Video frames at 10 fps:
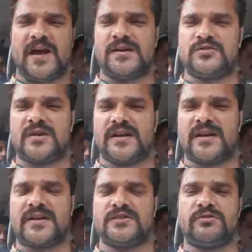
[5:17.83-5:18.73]
आज जो
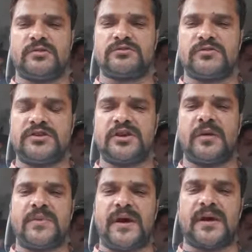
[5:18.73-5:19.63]
गाना रिलीज हुआ उसको
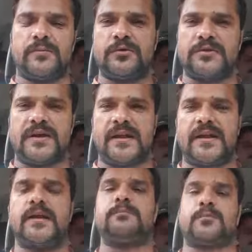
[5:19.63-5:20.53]
इतना प्यार आप लोग दे रहे
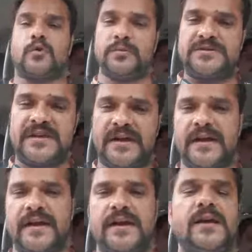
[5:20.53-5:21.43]
हैं खूब शेयर
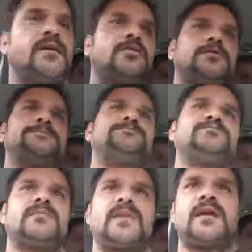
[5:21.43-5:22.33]
करिए और
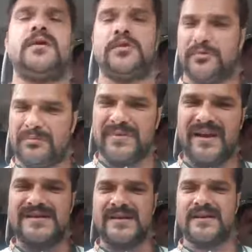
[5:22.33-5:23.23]
वो
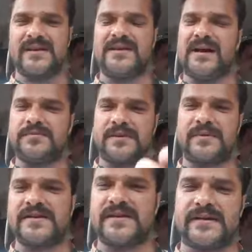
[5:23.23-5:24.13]
मेरा चैनल नहीं आप
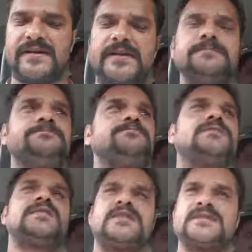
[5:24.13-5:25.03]
सबका चैनल है
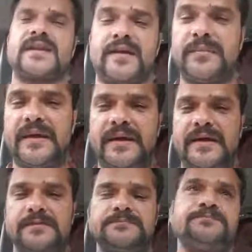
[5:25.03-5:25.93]
सब्सक्राइब भी
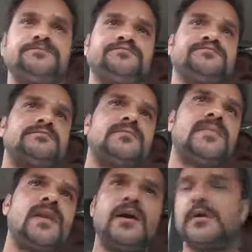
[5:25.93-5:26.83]
करिए
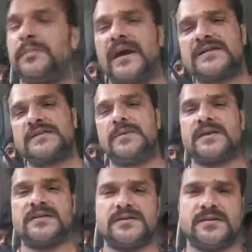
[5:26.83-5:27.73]
और प्यार से
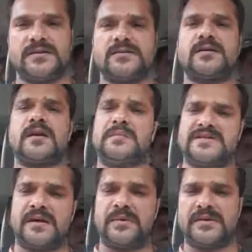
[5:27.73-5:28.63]
भर दीजिए जिस तरह
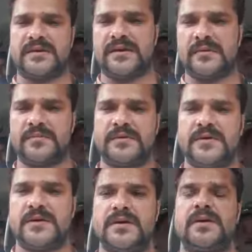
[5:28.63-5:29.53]
हमेशा भरते हैं
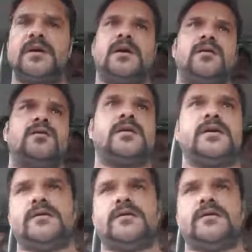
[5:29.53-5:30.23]
आप और